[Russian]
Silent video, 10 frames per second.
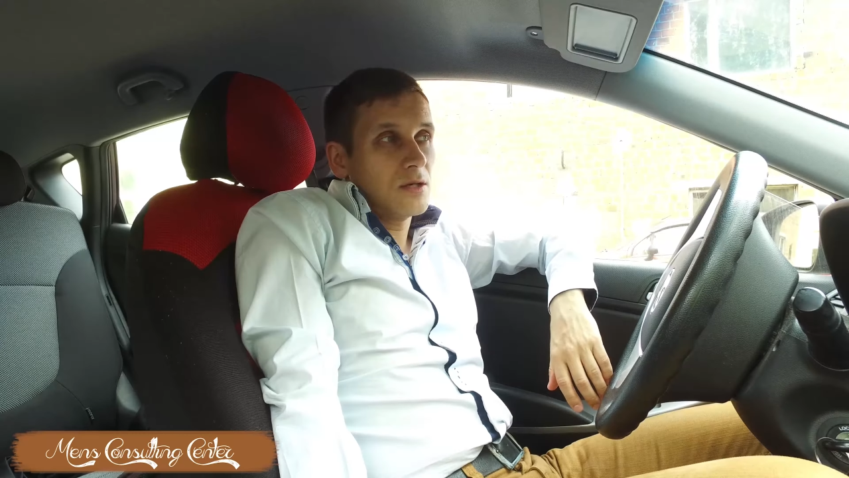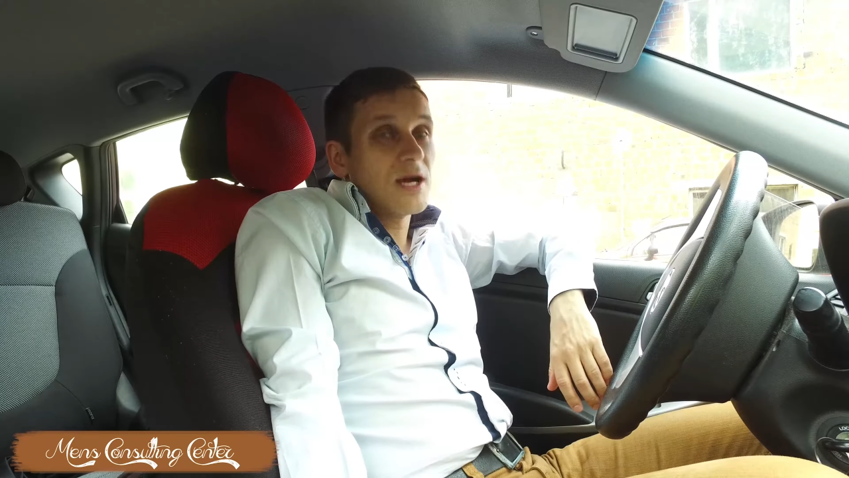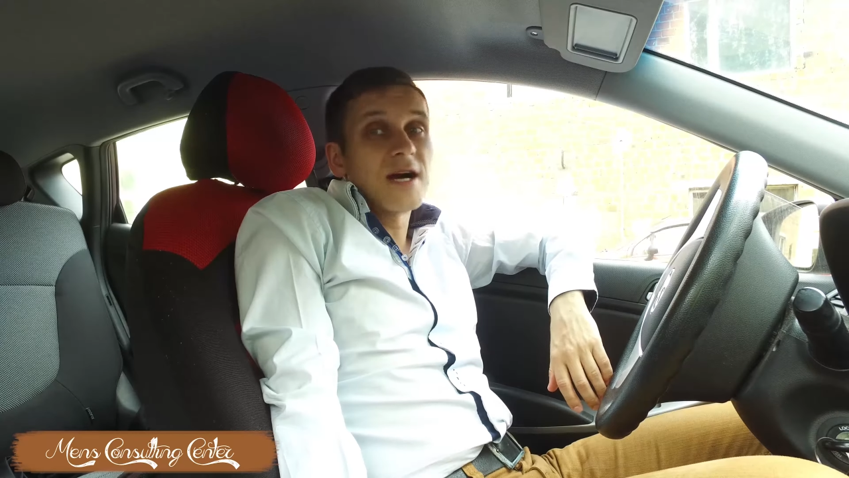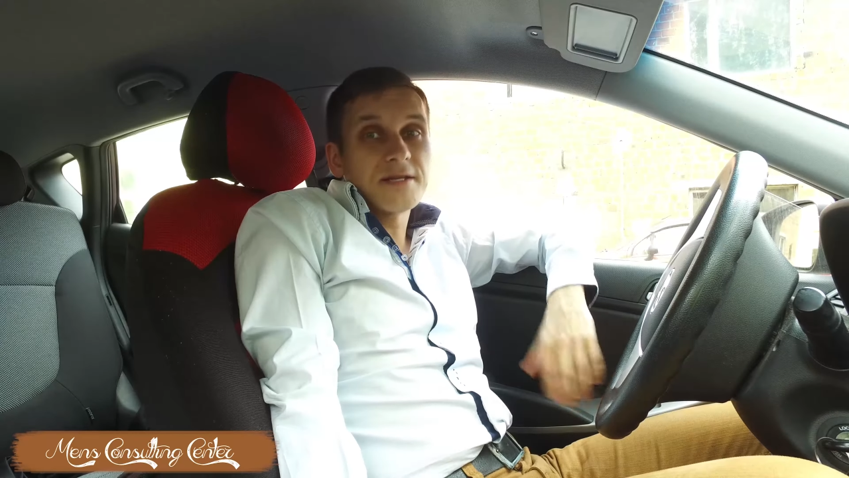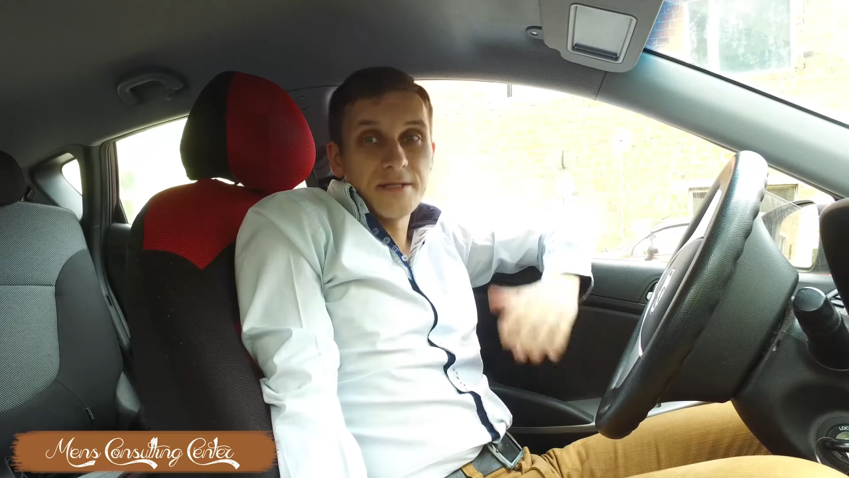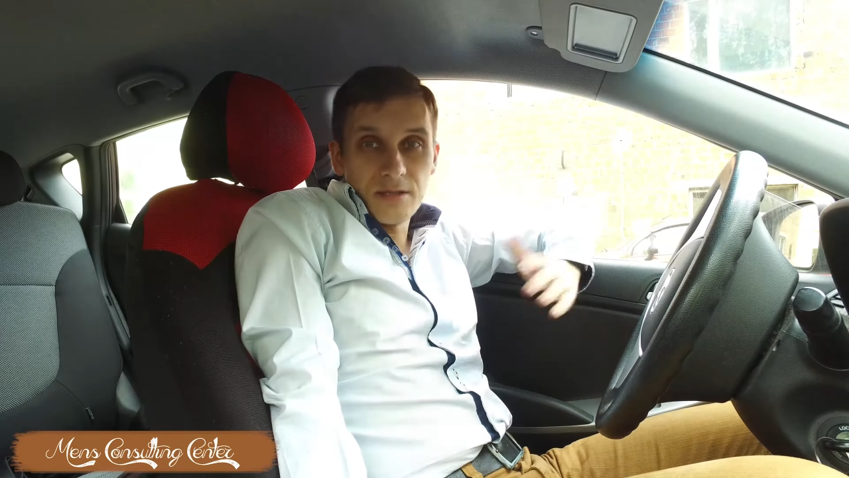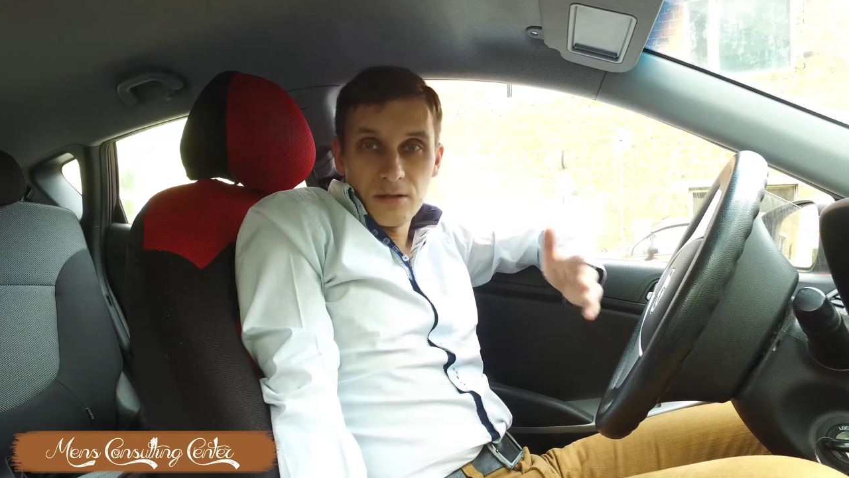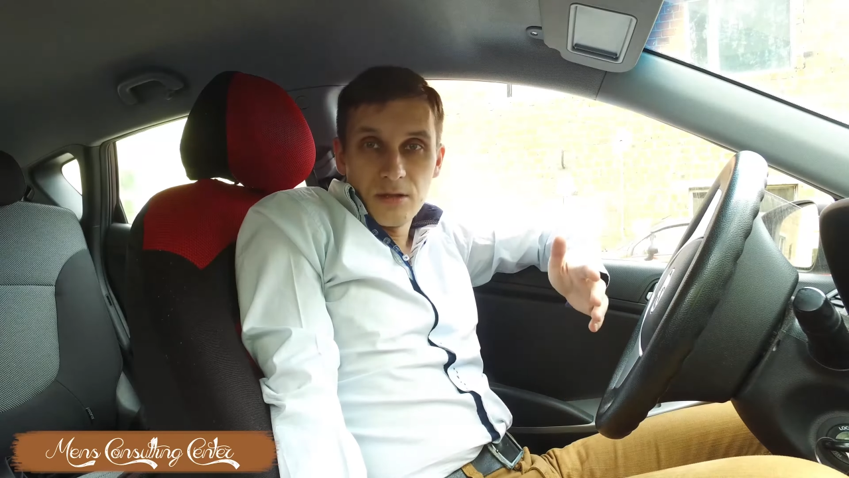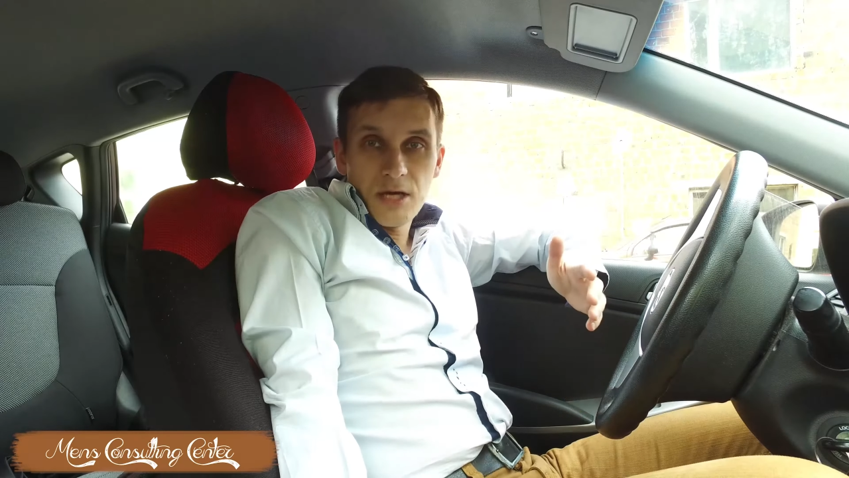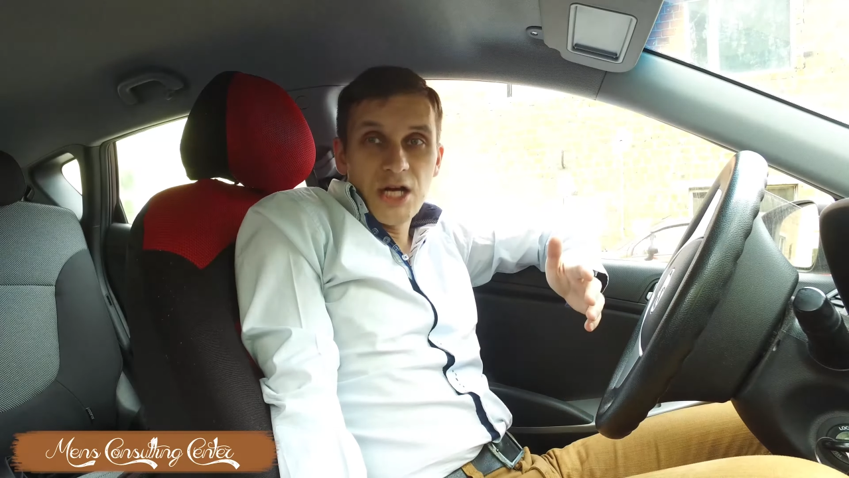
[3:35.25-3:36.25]
карте,
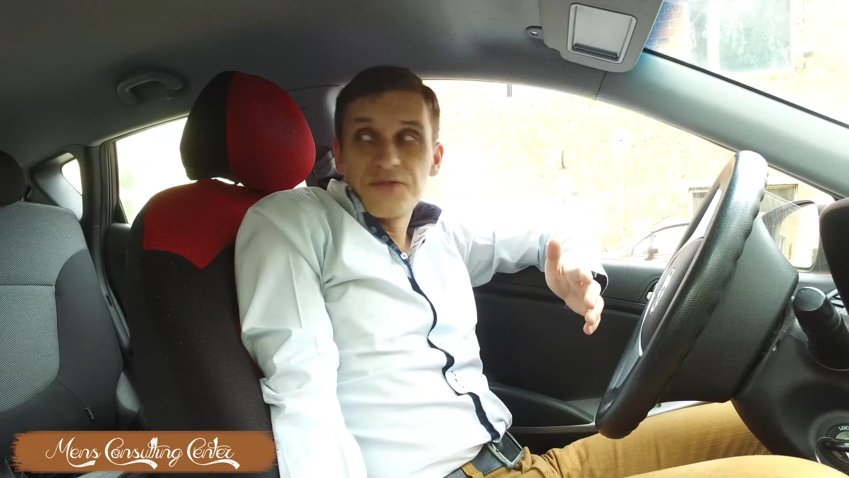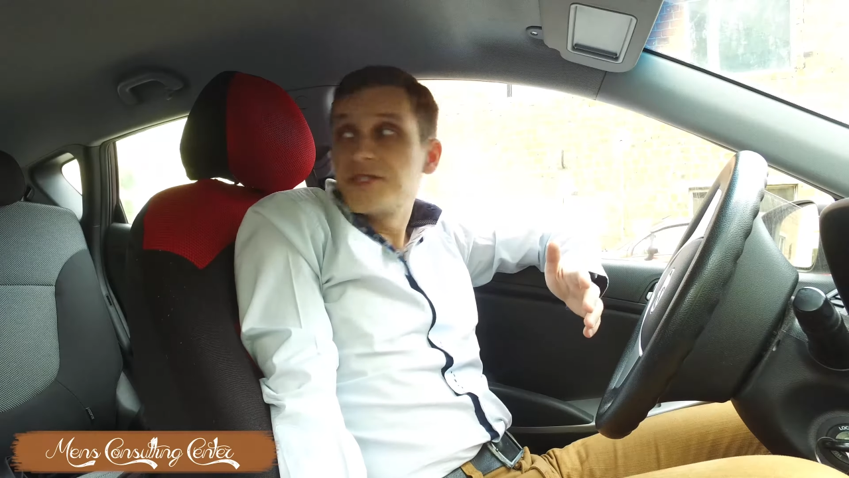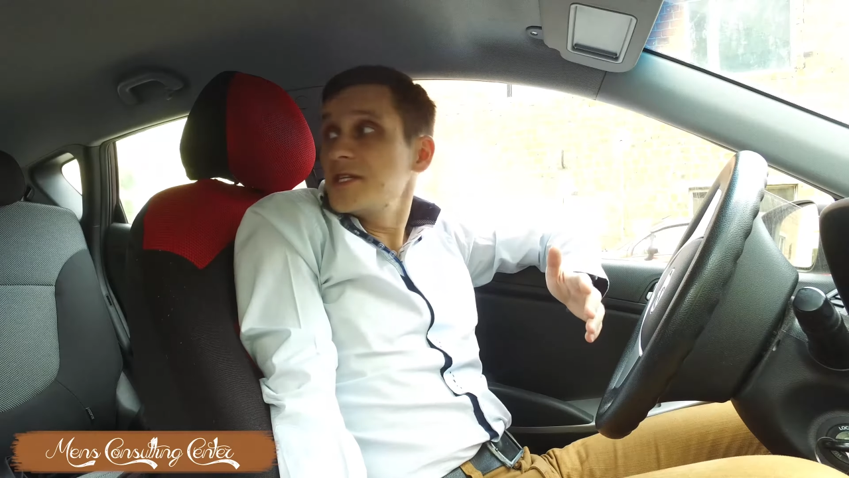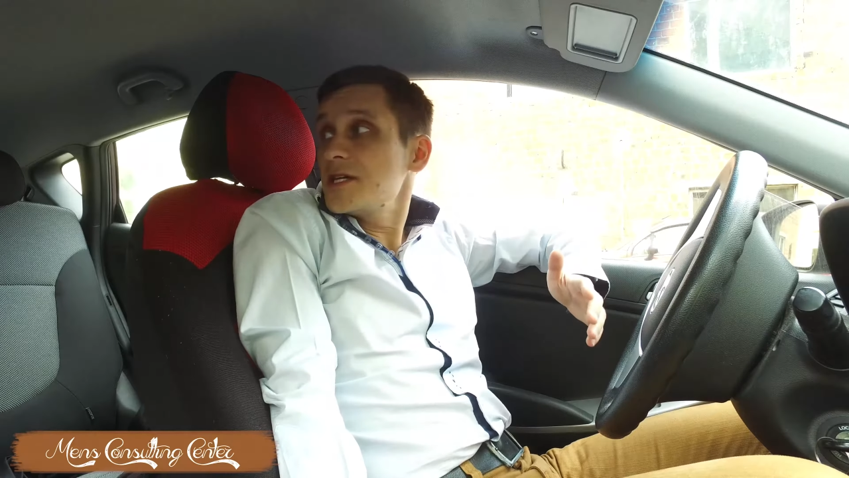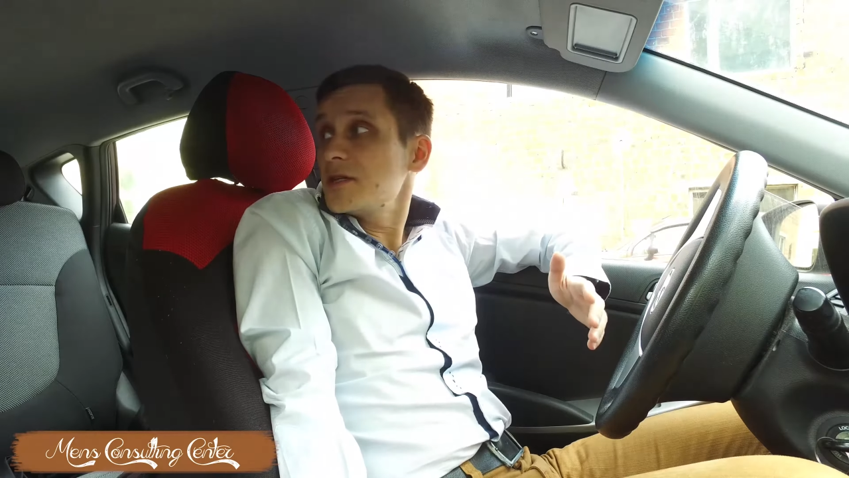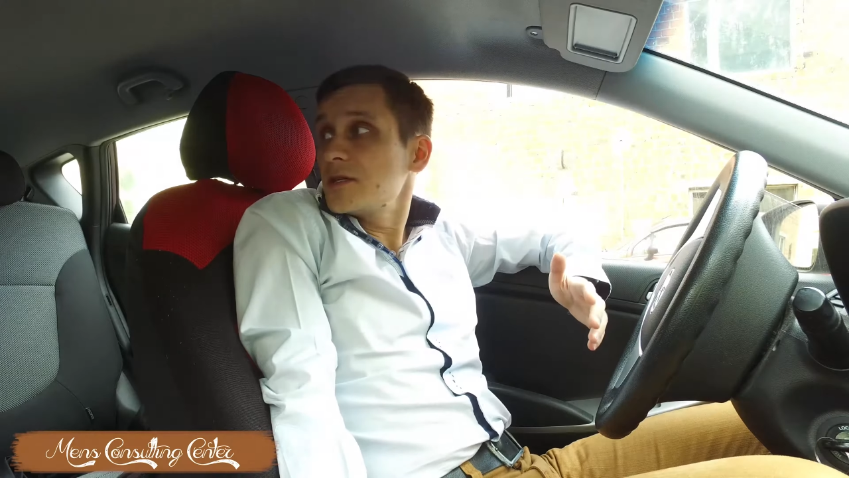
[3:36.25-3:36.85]
как все,